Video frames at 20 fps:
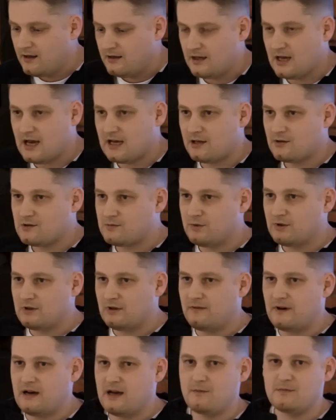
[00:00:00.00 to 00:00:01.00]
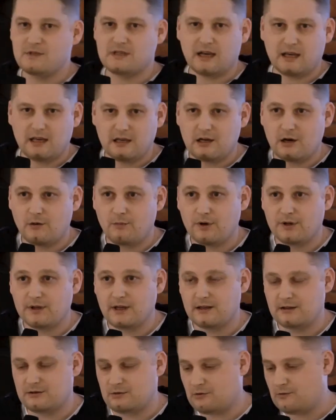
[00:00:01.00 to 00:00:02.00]
jak ją zbudowałem, z jakich
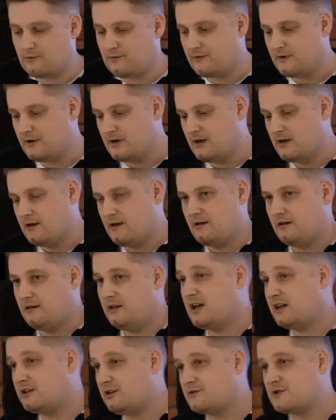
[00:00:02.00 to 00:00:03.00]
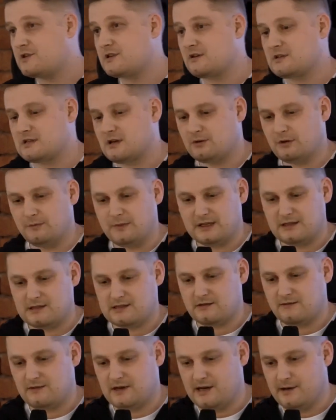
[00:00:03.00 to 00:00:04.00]
komponentów i jak to wszystko
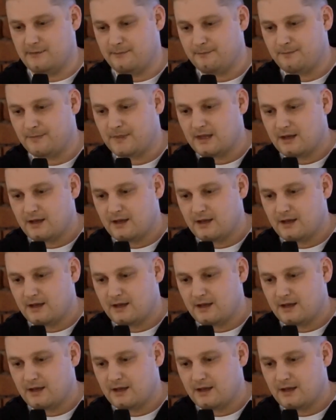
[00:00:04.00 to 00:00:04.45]
zautomatyzowałem.